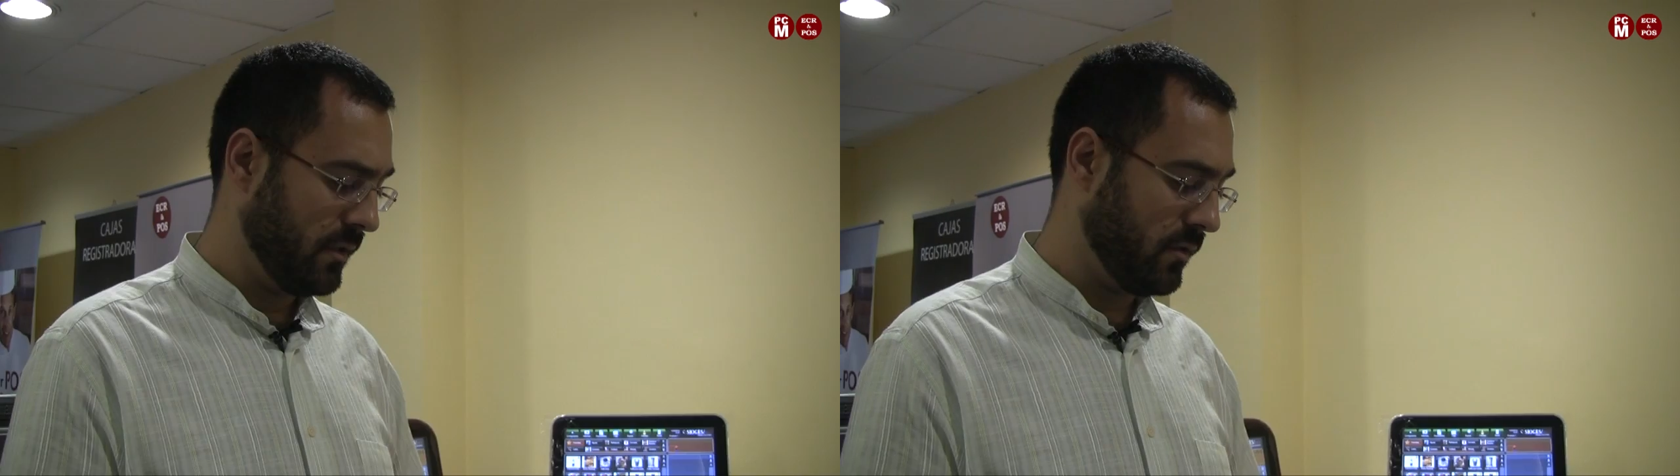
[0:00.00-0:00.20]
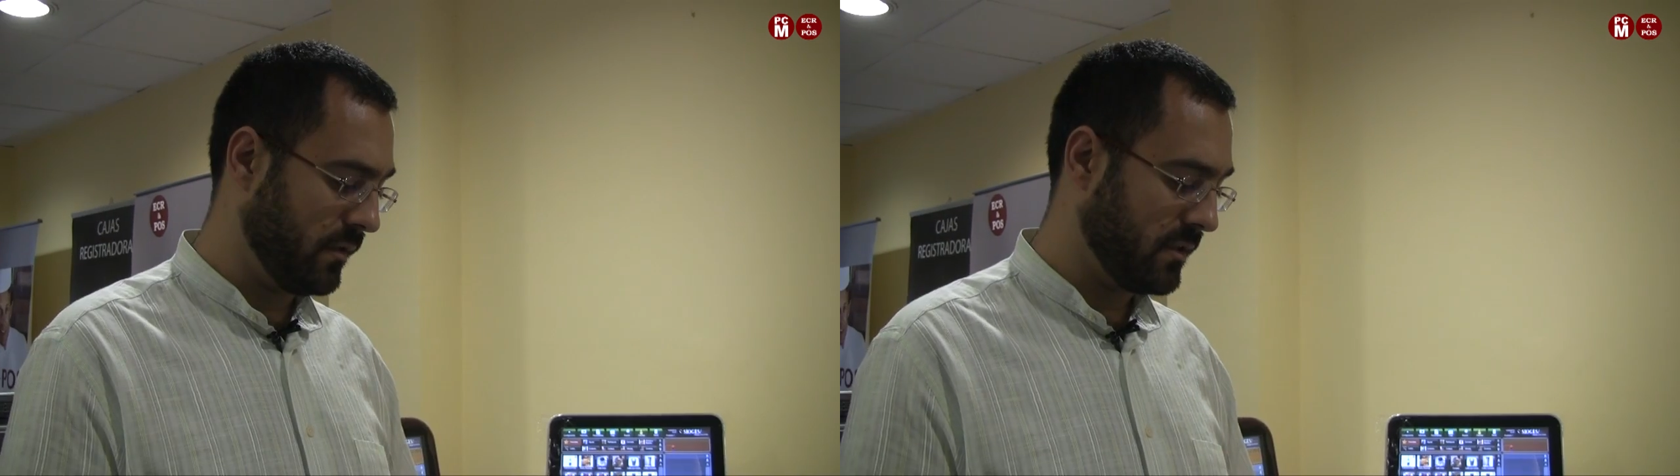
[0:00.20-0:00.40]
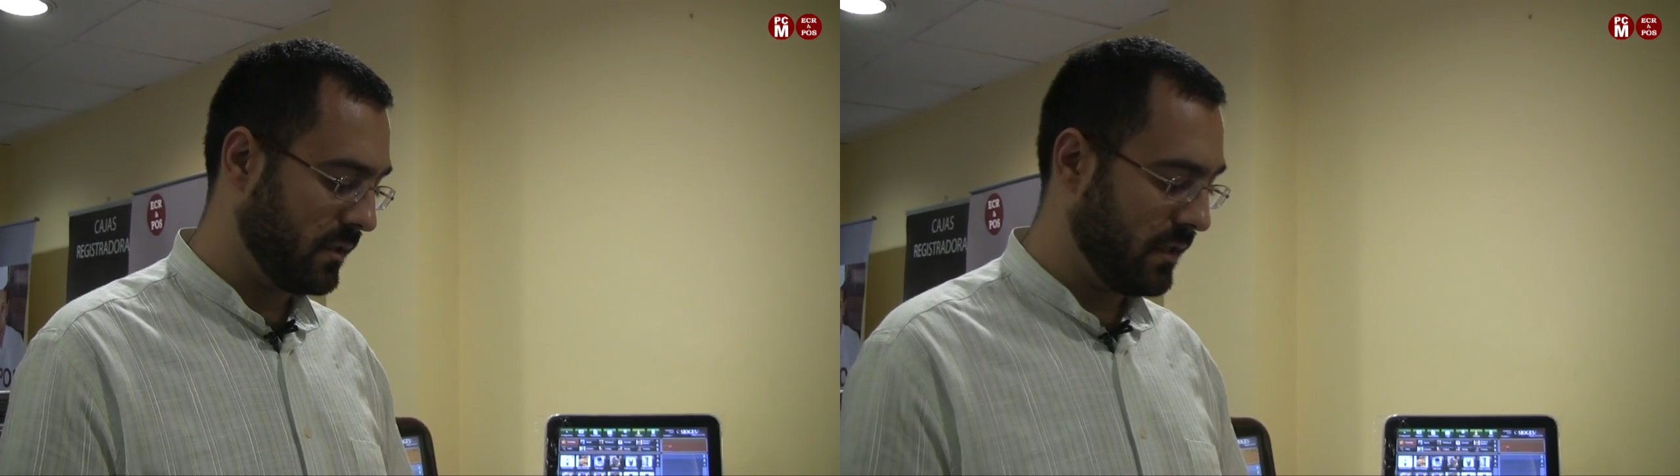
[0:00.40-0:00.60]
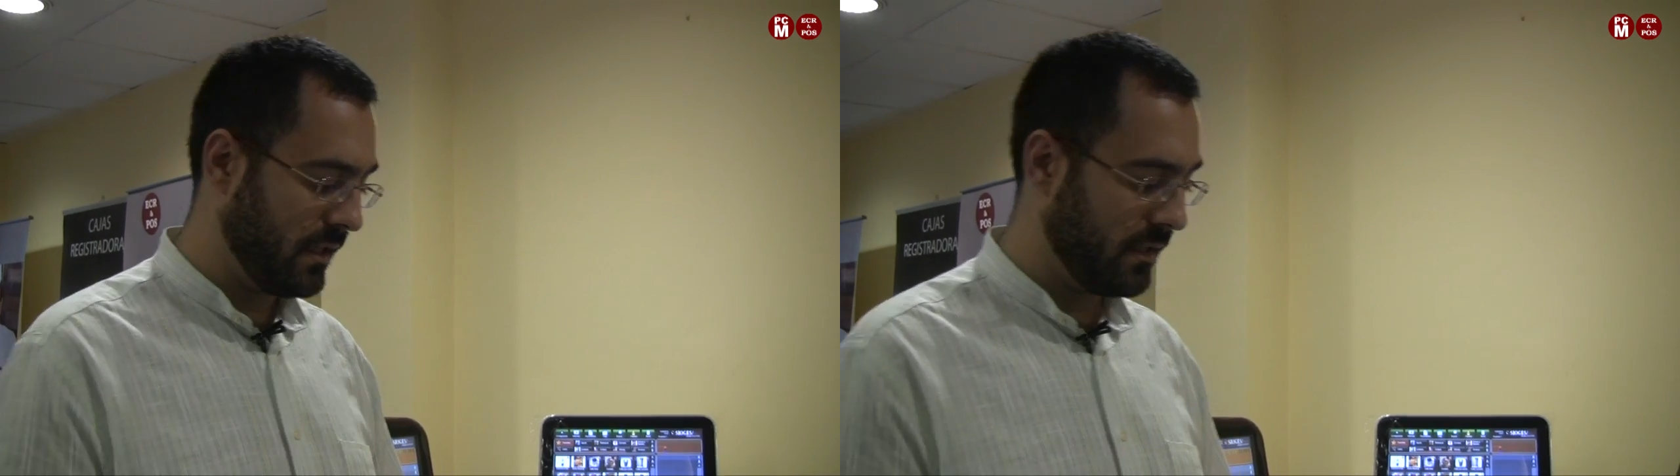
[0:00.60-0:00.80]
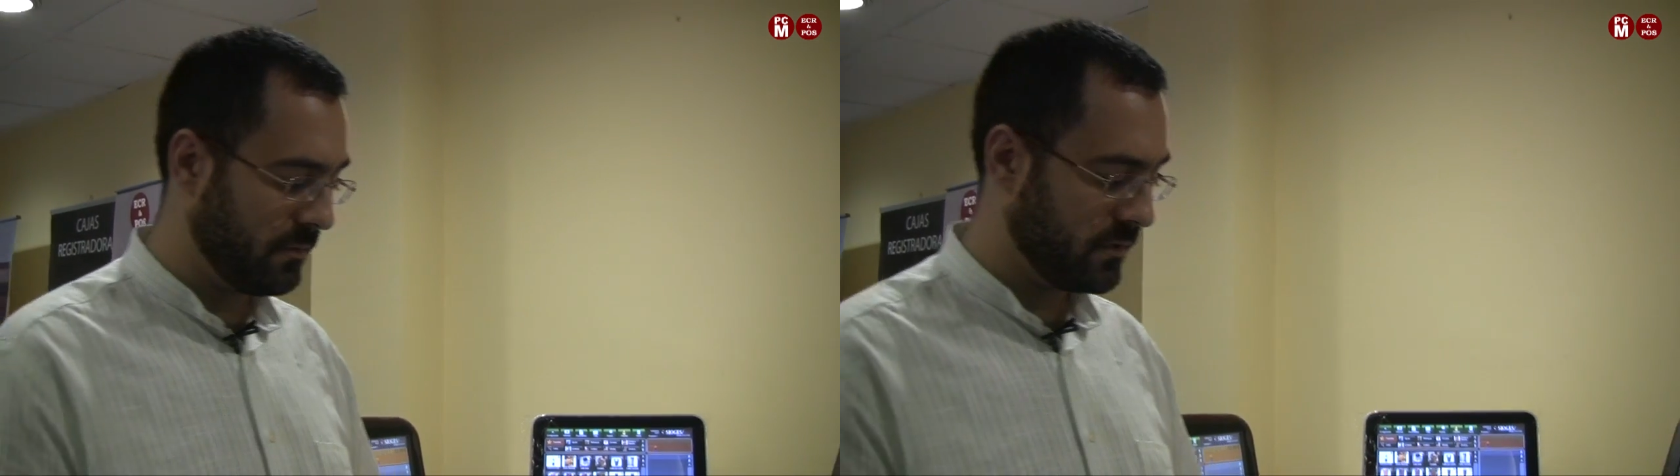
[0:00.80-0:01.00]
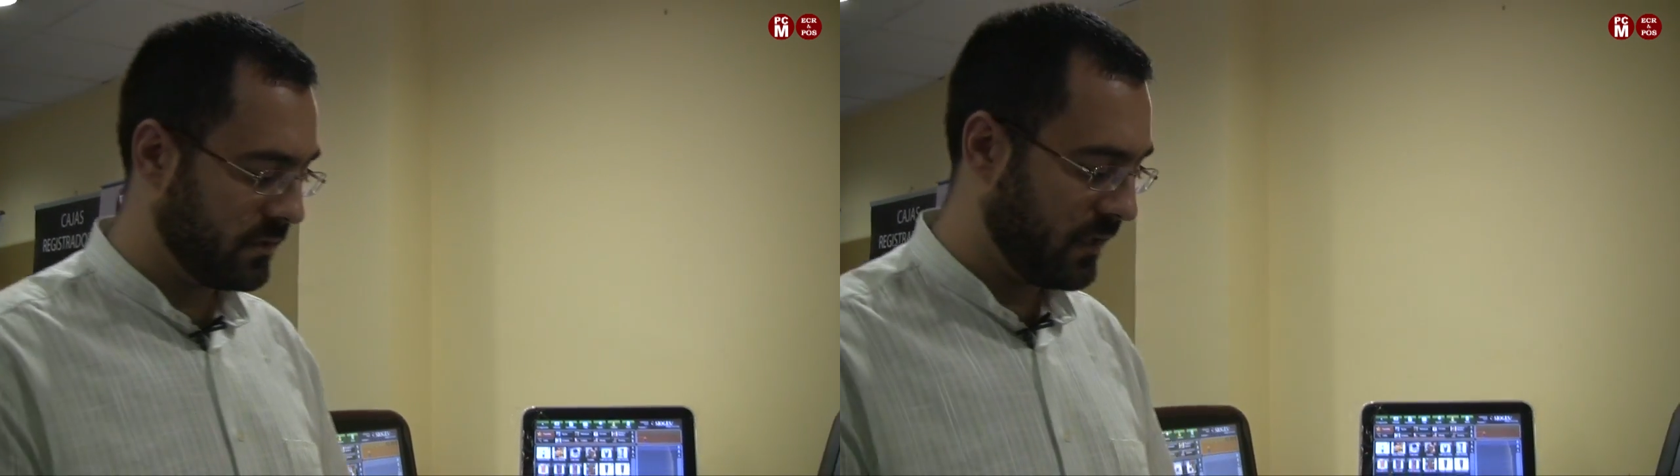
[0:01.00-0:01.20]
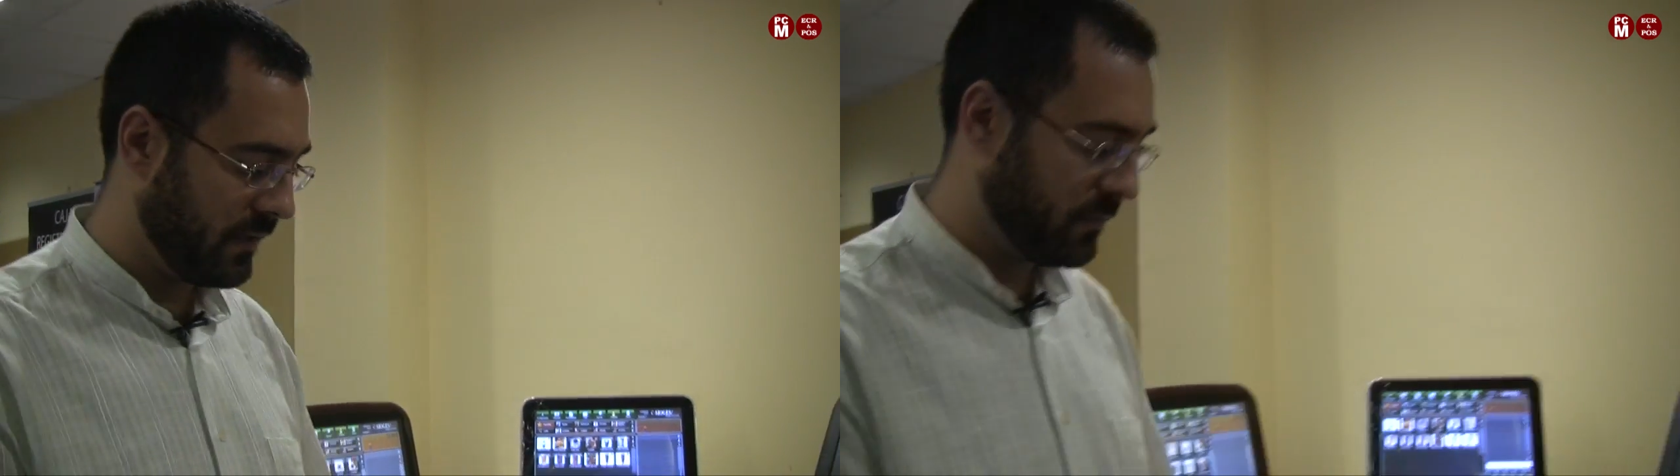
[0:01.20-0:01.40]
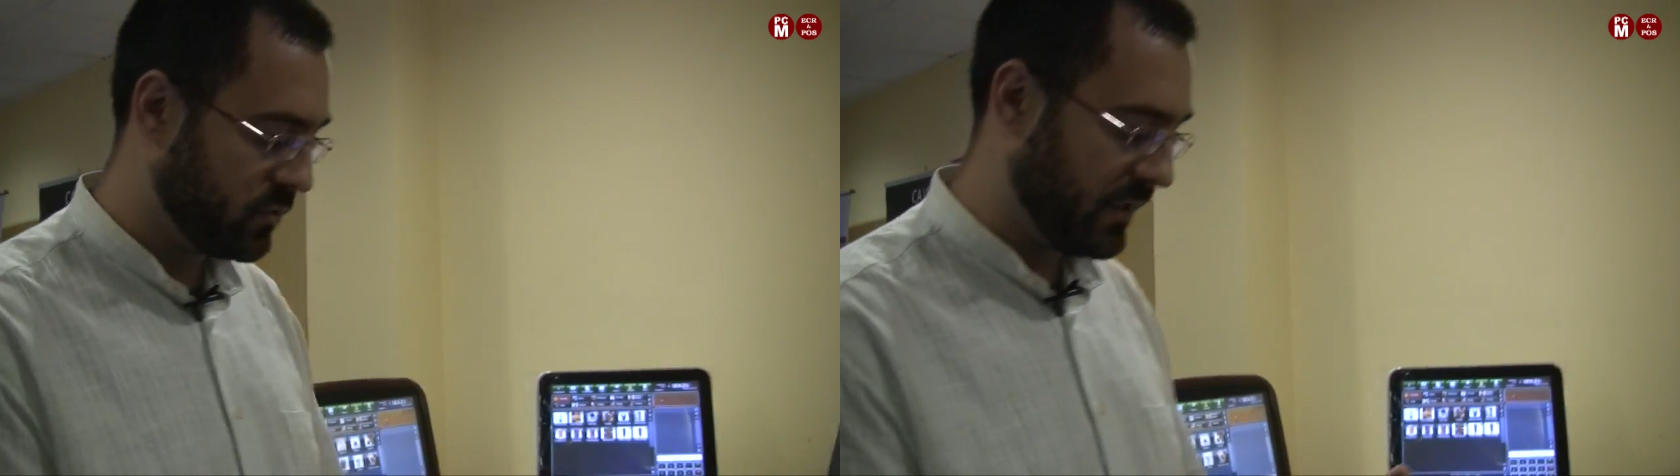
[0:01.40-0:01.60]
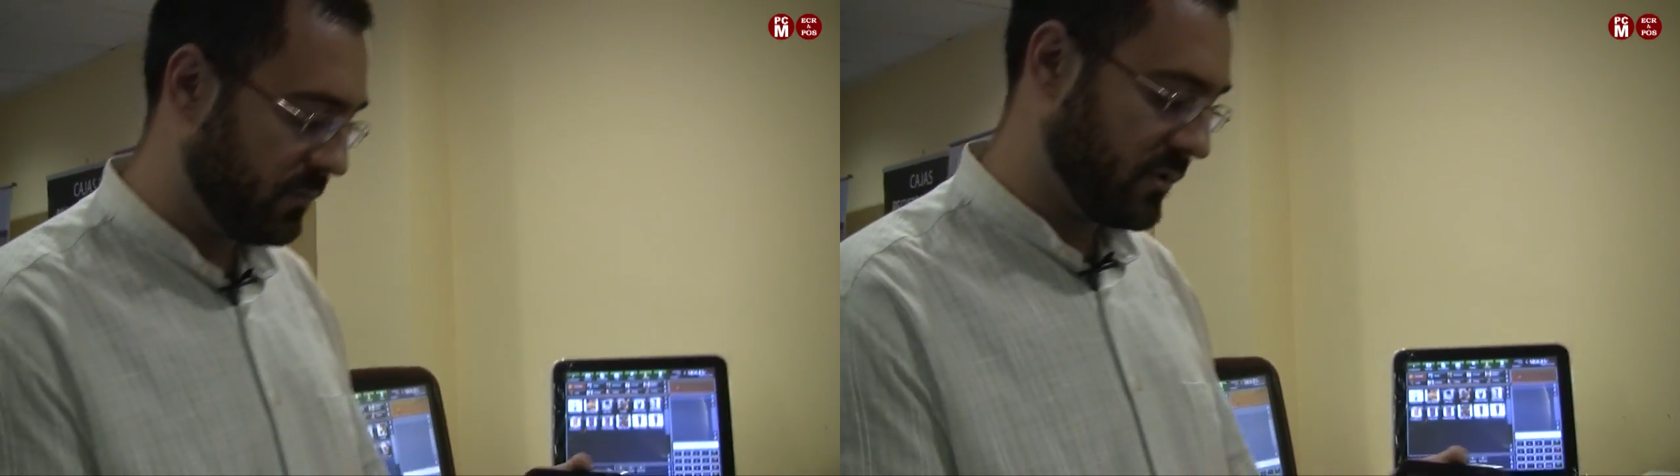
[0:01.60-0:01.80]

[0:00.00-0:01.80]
Entonces, hacemos una